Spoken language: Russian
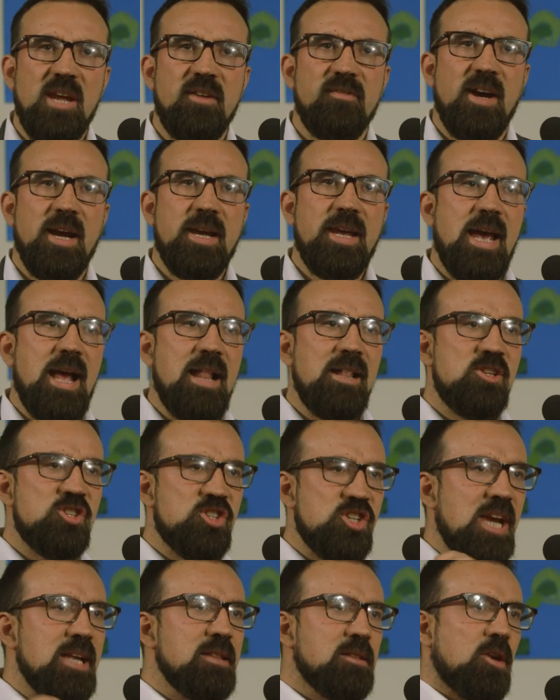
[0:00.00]

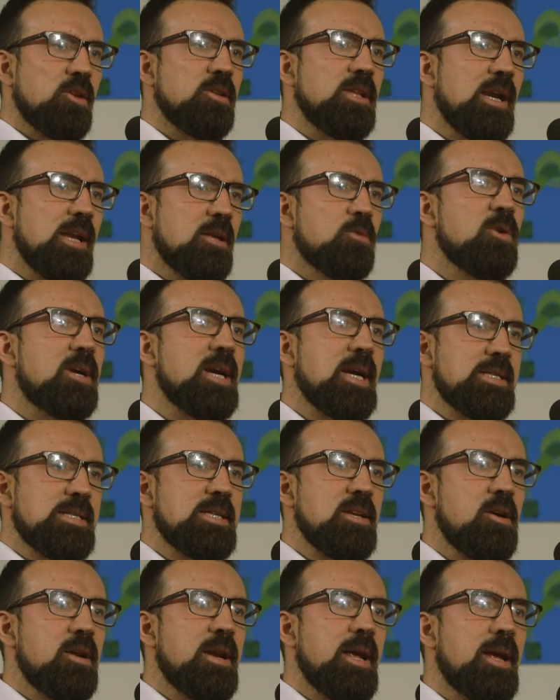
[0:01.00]
основывается на
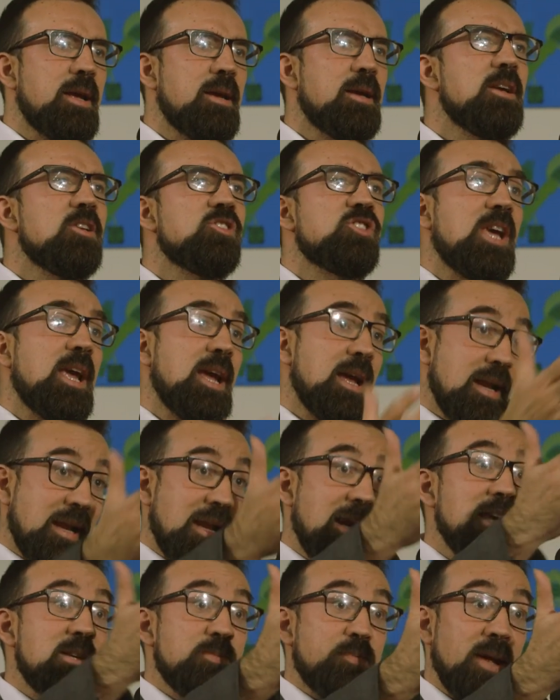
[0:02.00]
учению Дон
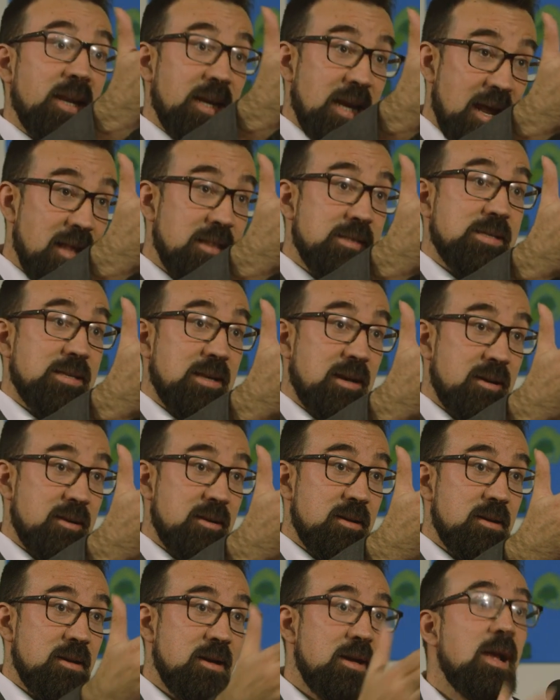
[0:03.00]
Джус, э, Дона
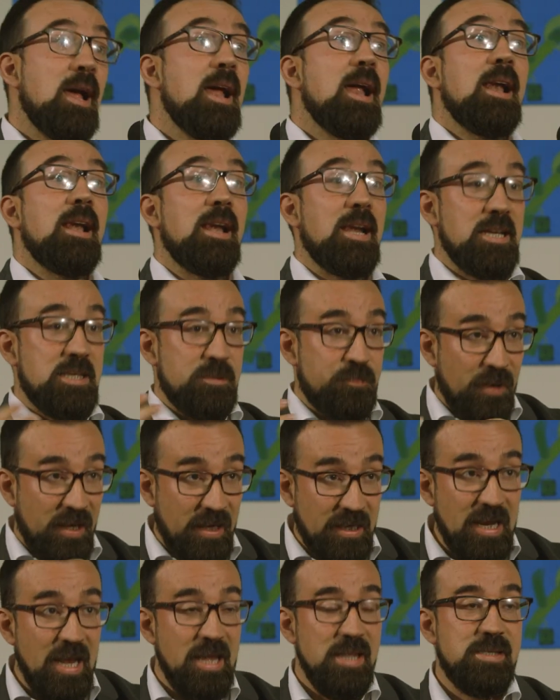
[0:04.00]
Джусани. Он
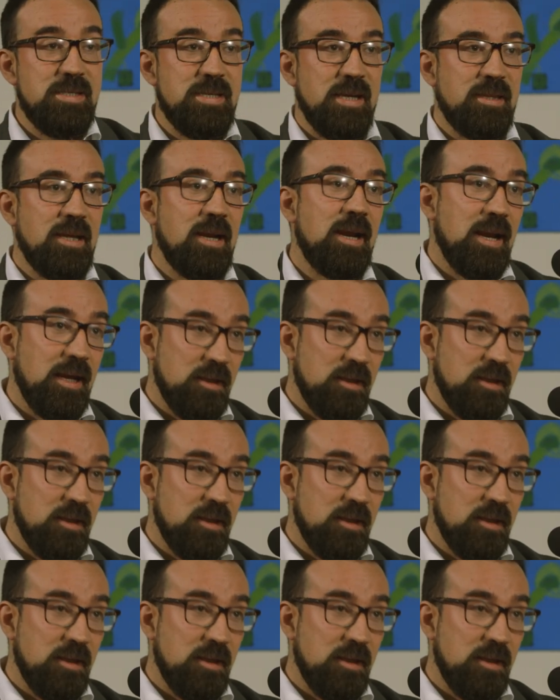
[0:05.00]
написал книгу